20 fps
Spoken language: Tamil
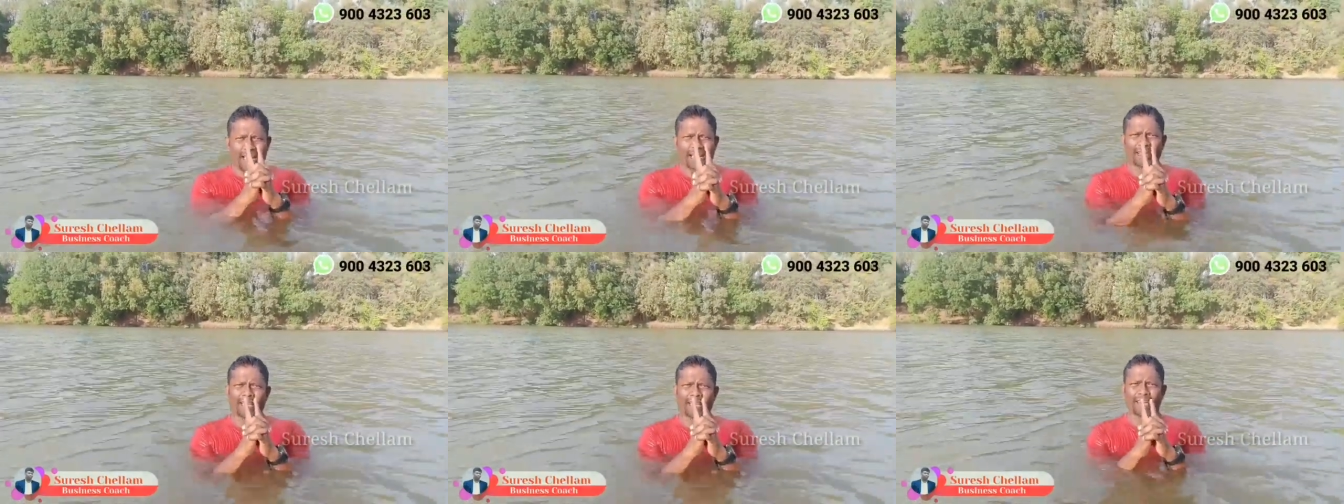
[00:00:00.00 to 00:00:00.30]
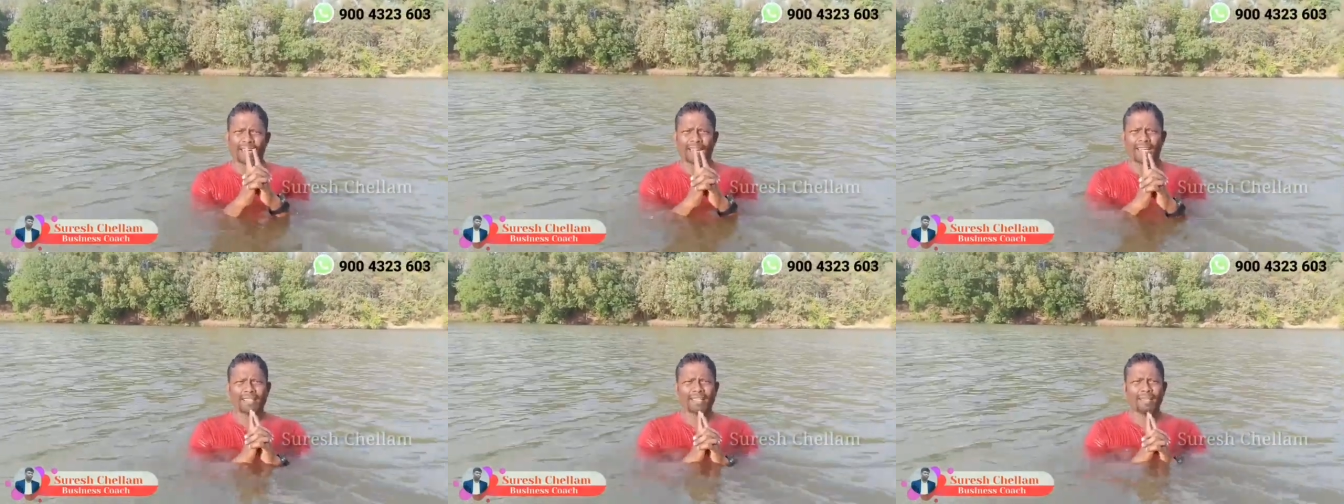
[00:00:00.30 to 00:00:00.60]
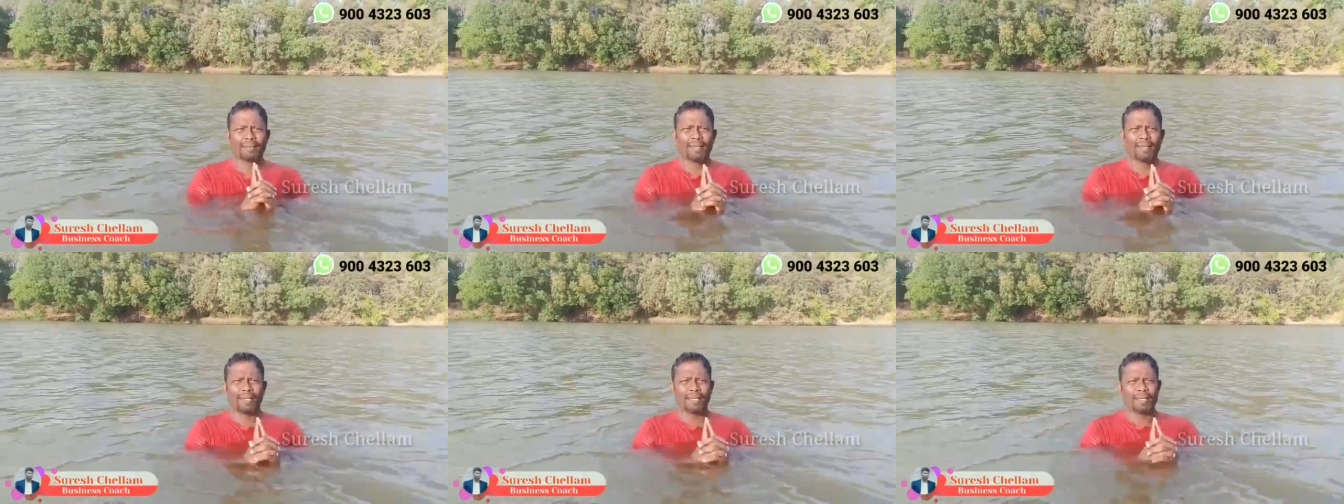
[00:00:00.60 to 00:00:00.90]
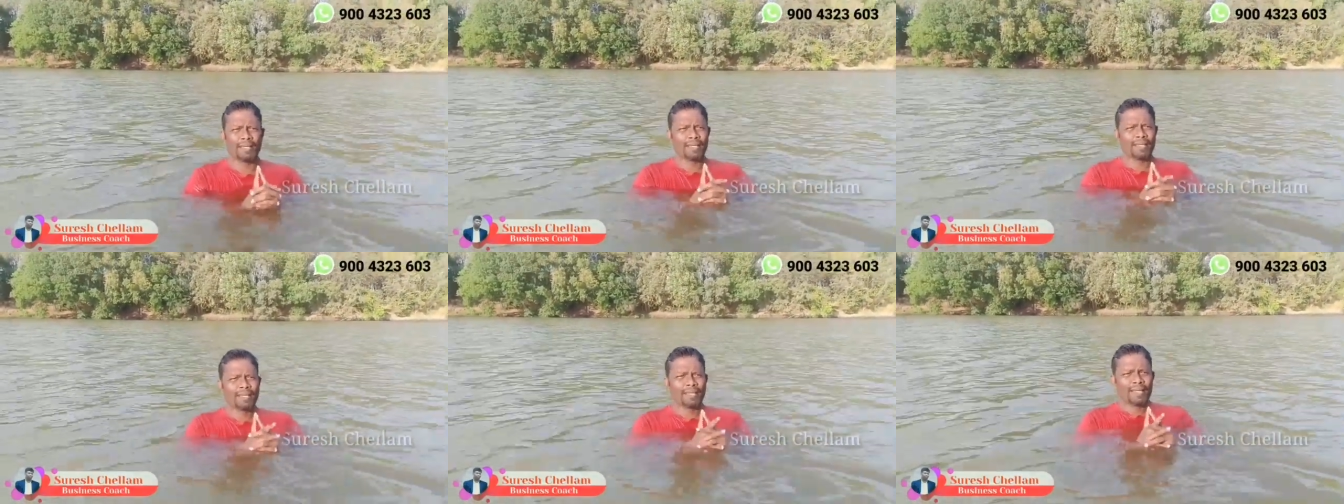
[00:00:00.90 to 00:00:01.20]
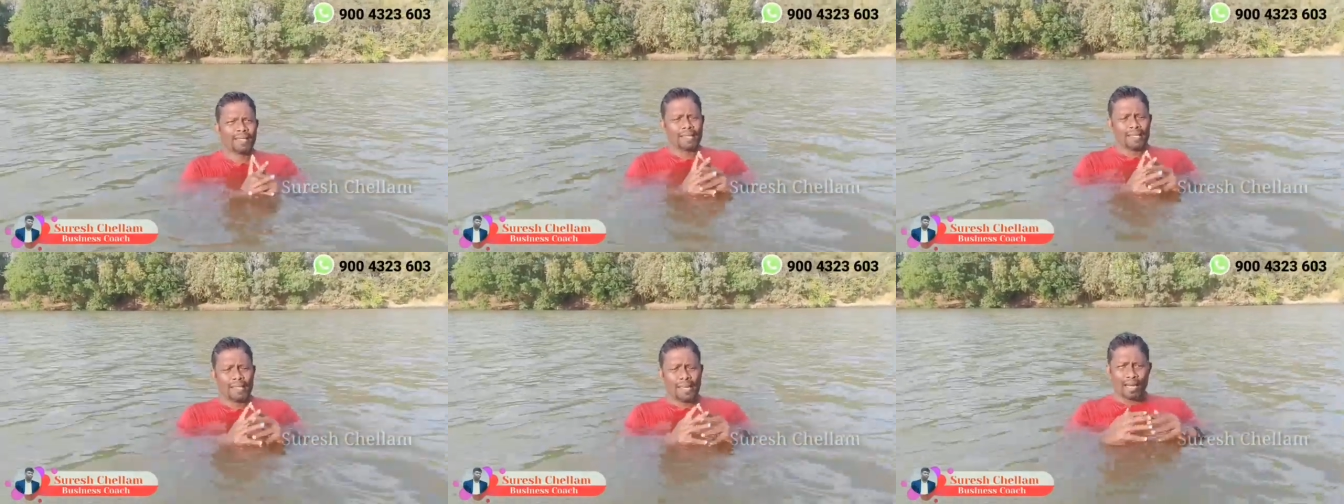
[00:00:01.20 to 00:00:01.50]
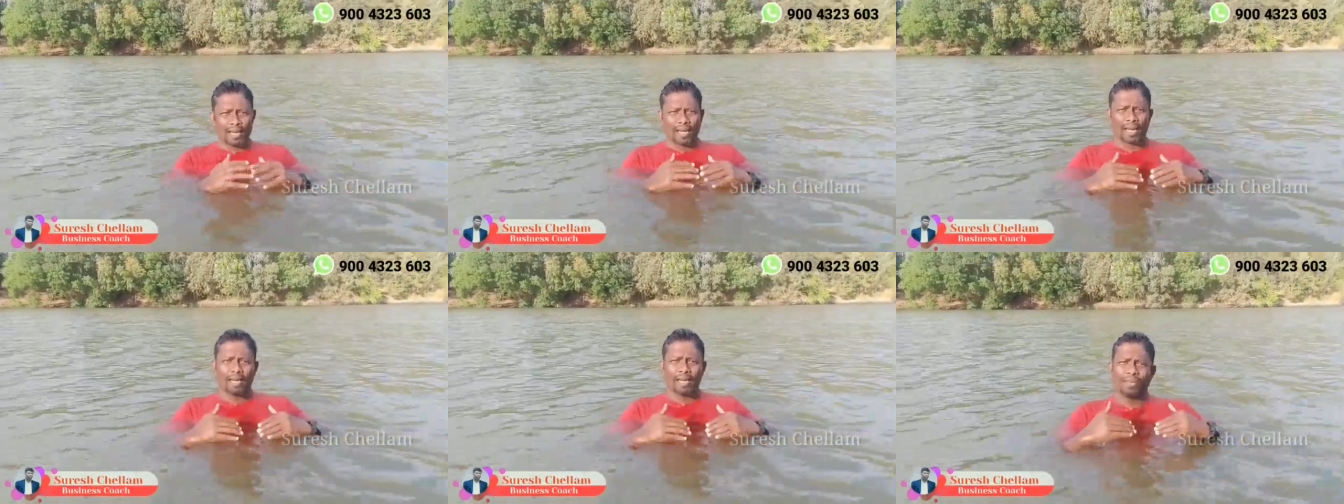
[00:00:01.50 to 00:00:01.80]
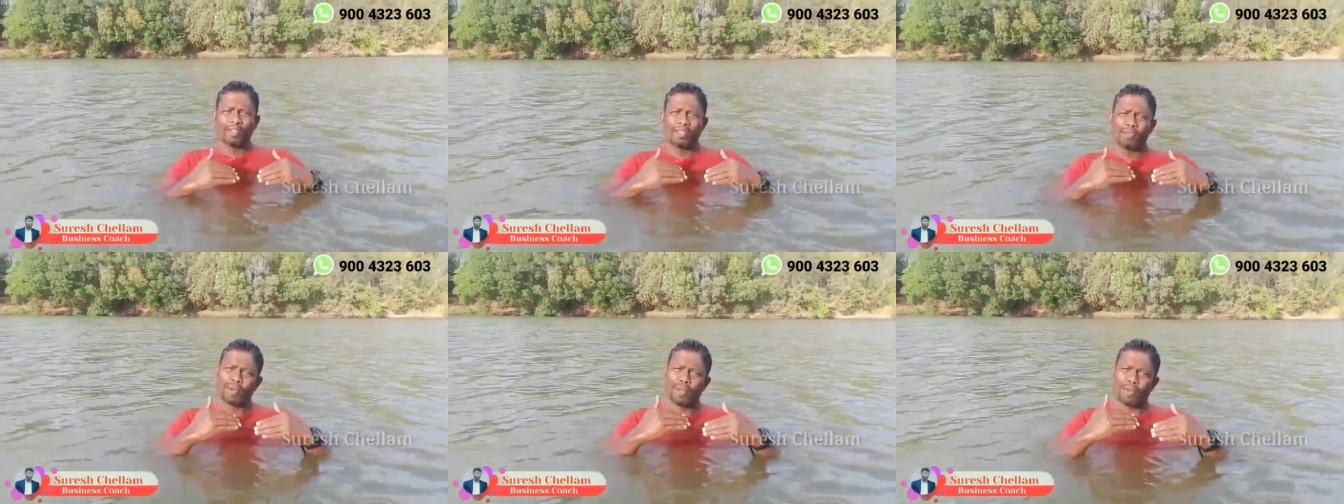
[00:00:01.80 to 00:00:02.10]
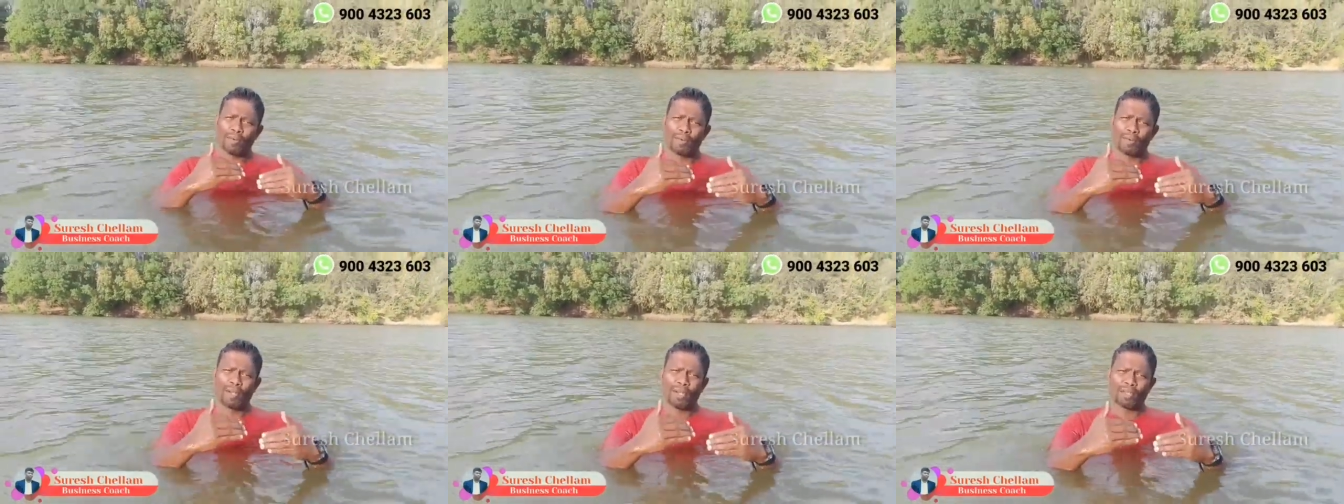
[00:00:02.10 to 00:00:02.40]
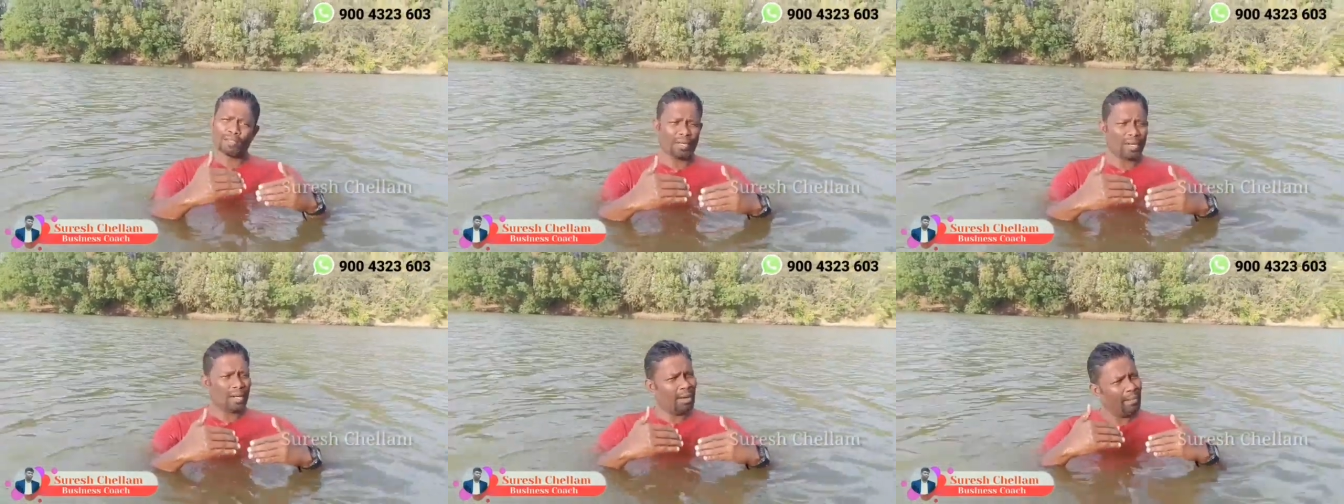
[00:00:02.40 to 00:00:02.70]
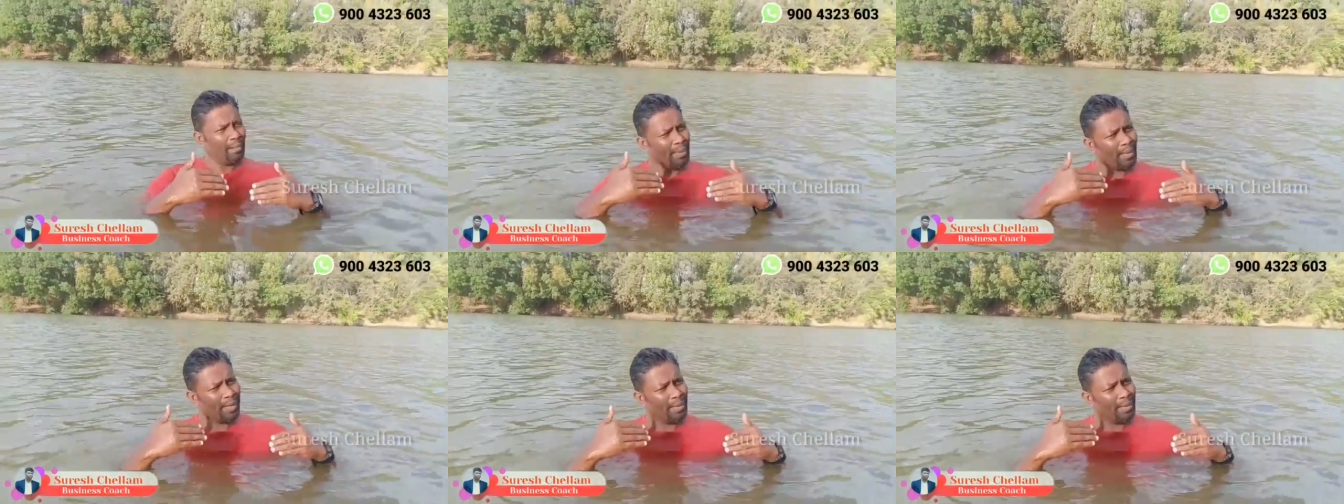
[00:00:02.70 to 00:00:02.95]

லாய்க்கே கிடையாது அப்படின்னு என்கிட்ட அட்வைஸ் மாதிரி வருவாங்க சார் நான்